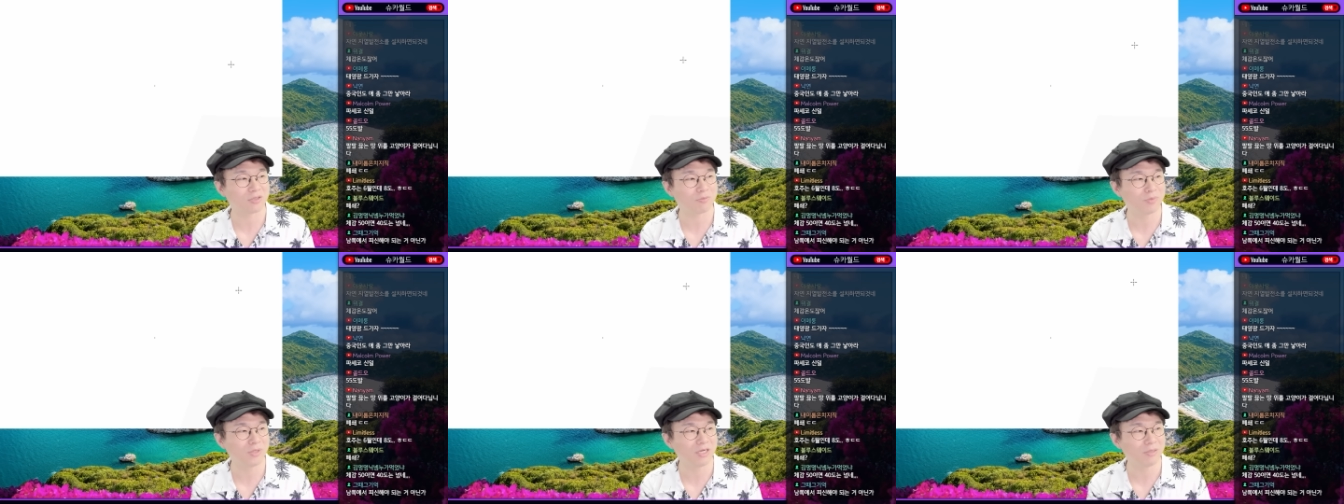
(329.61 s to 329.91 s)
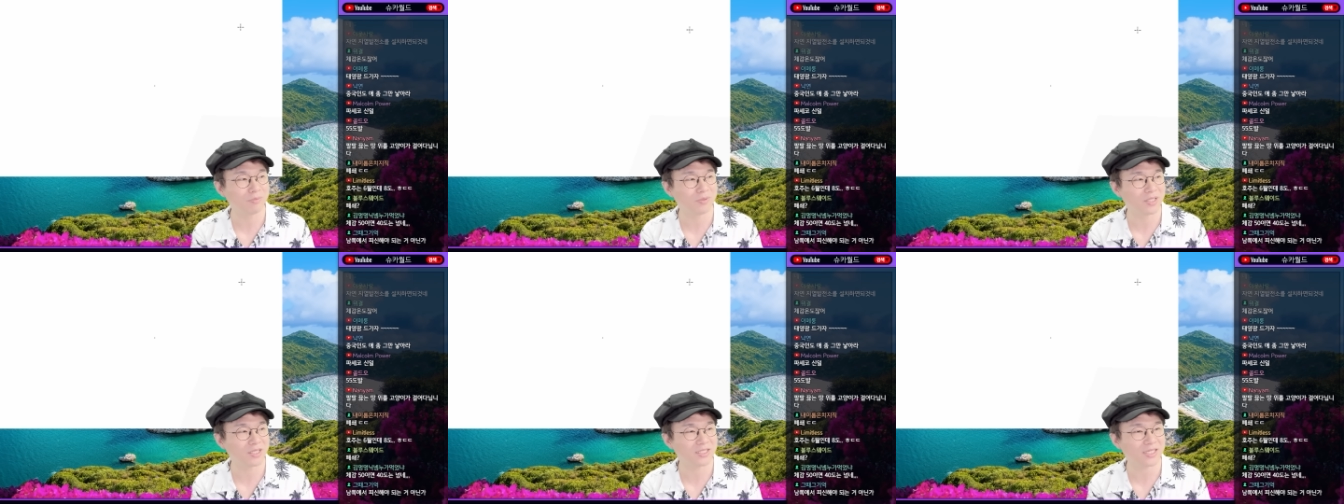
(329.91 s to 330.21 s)

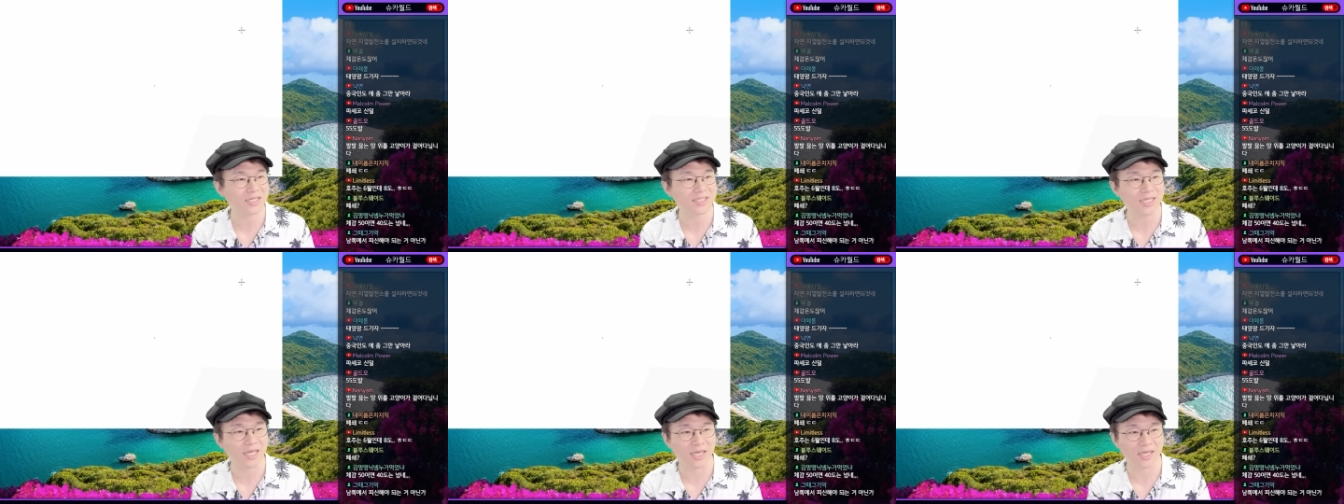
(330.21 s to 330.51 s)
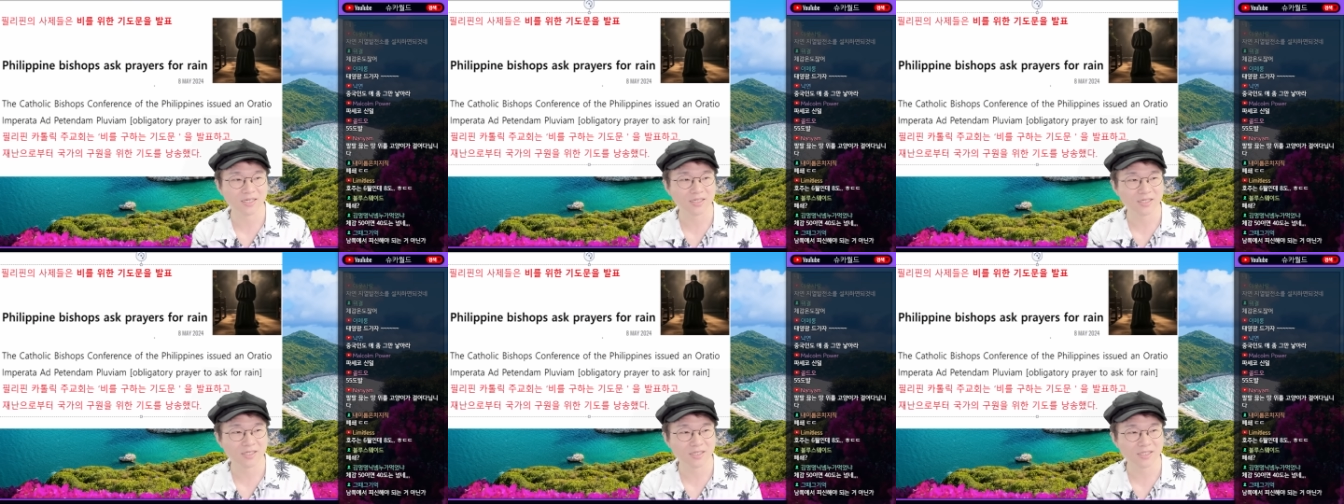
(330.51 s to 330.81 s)
필리핀의 사제
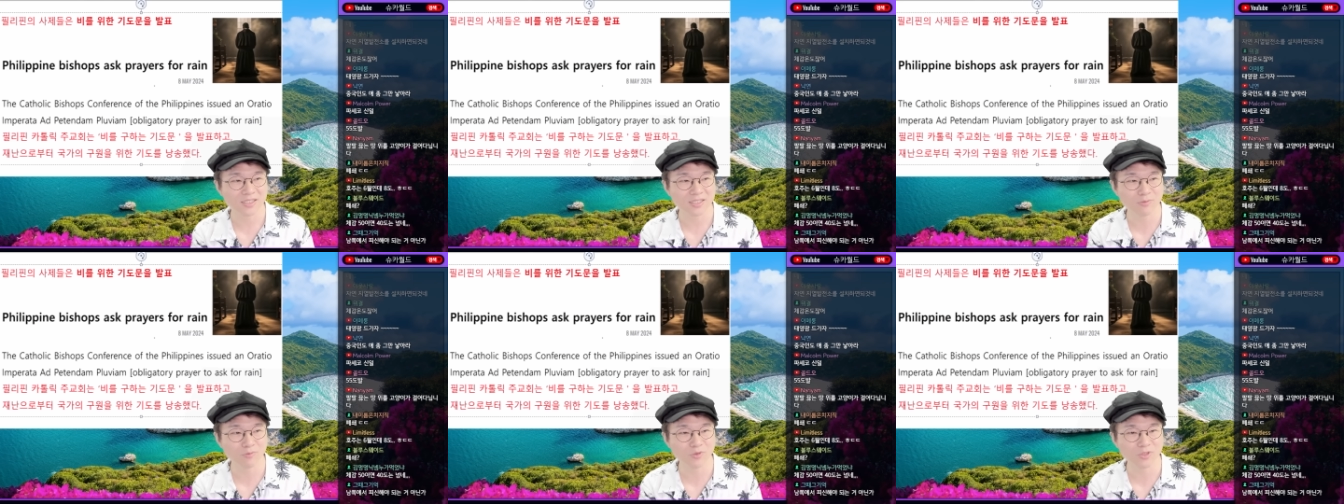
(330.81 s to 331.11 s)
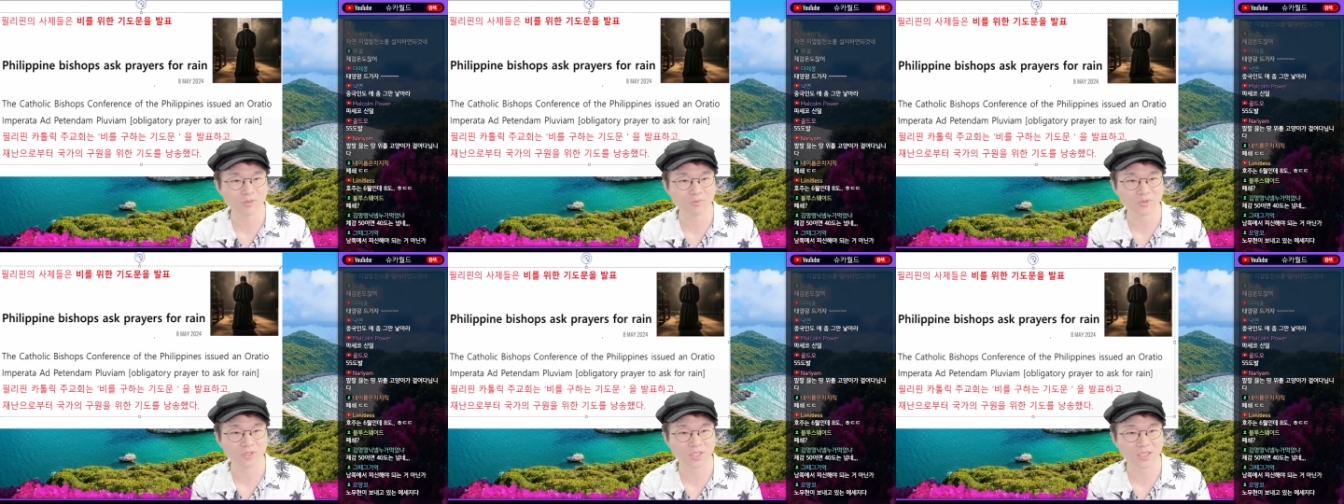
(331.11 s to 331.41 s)

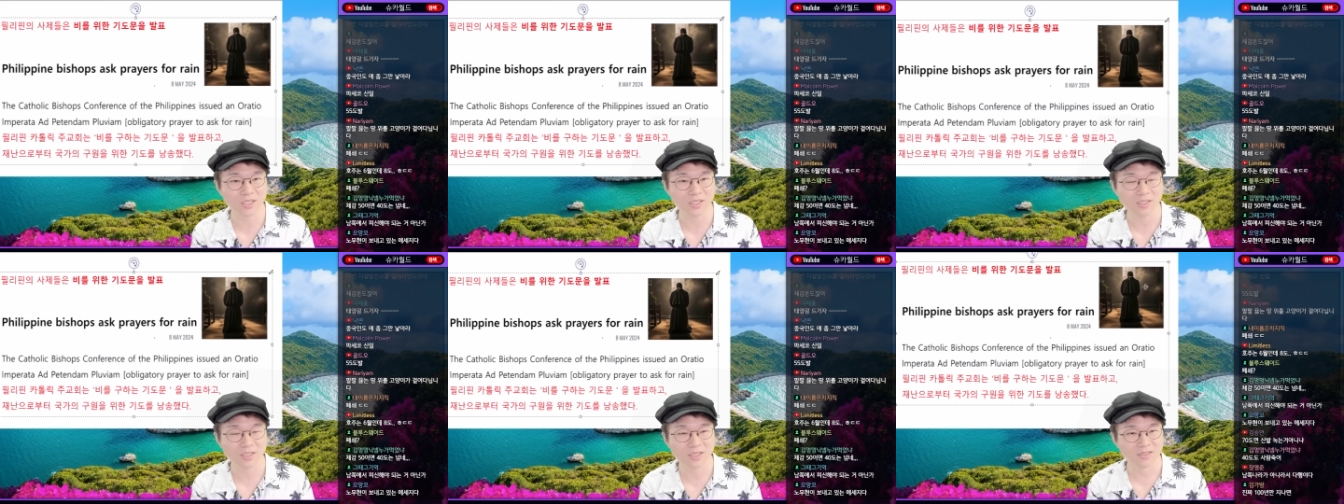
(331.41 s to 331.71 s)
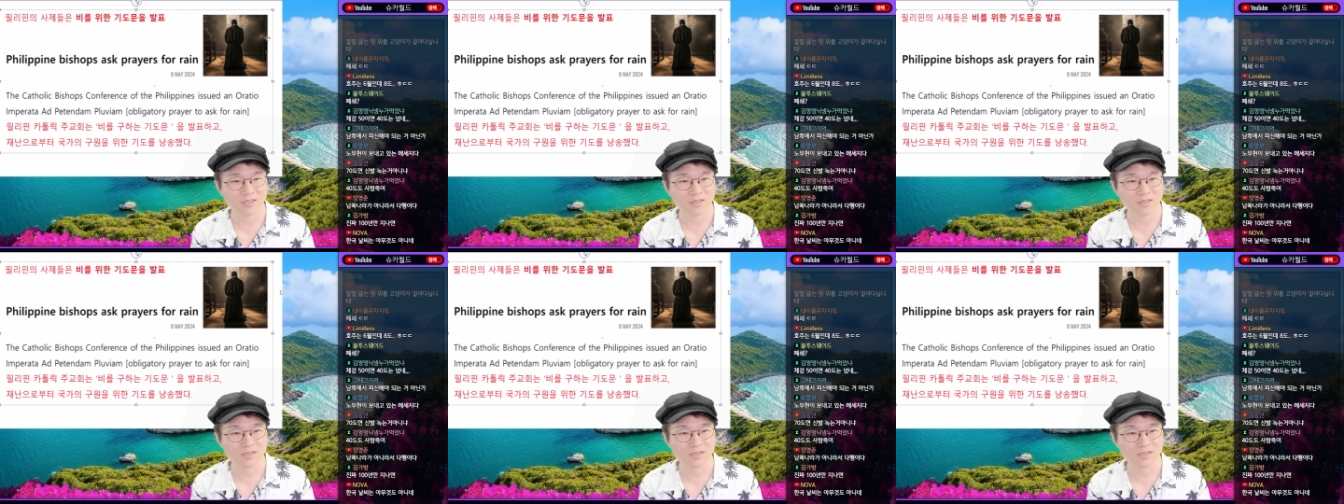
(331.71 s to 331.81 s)
신부님들이